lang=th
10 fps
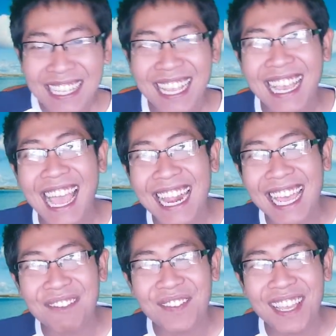สกายแล
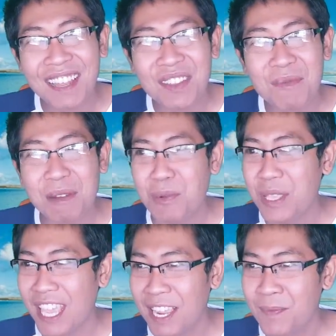บนะครับจะเป็นผู้
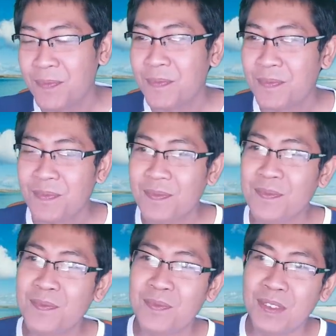หญิง อื
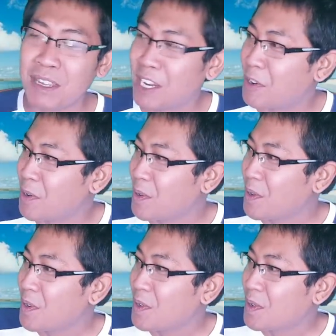มเรา
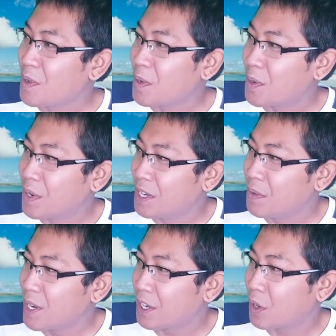คือ
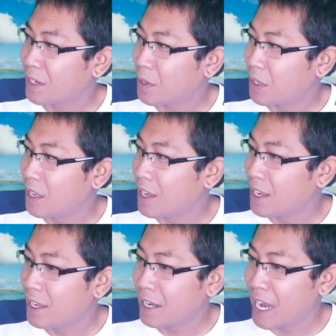ว่า
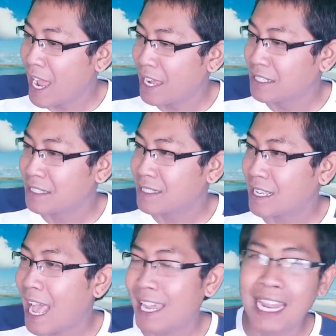นางส
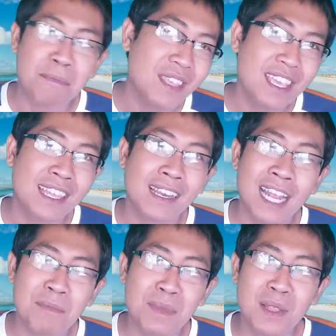กายแลบนี่นะค
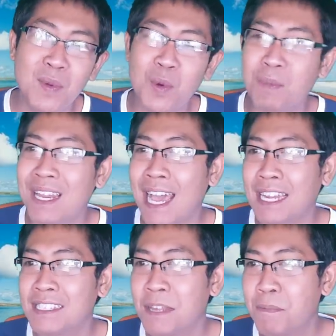รับมีลูกมีหลา
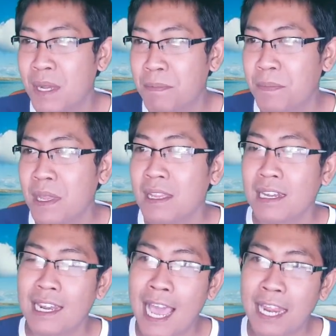นเสร็จปุ๊บ
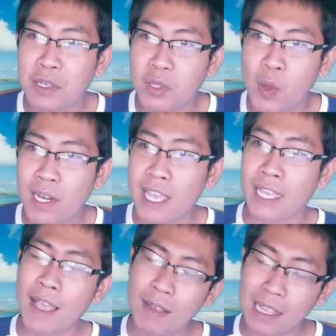หลานก็ต้องเรียก
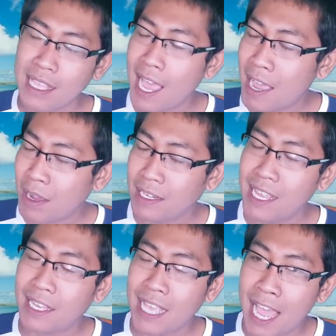ย่าย่า
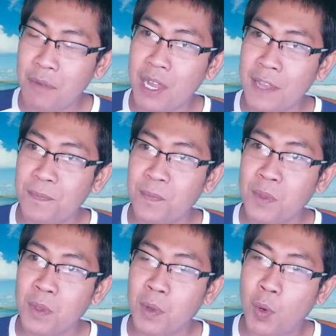เรียกยายว่า
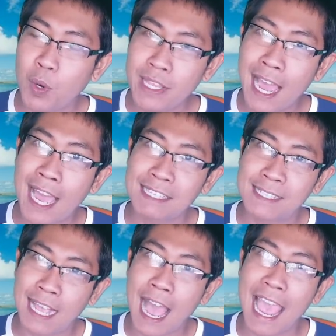คุณยาย
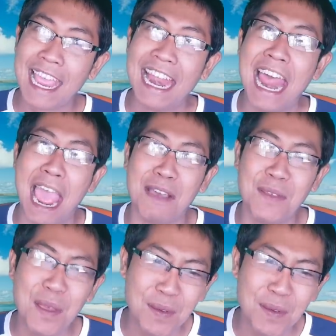สกายแลบ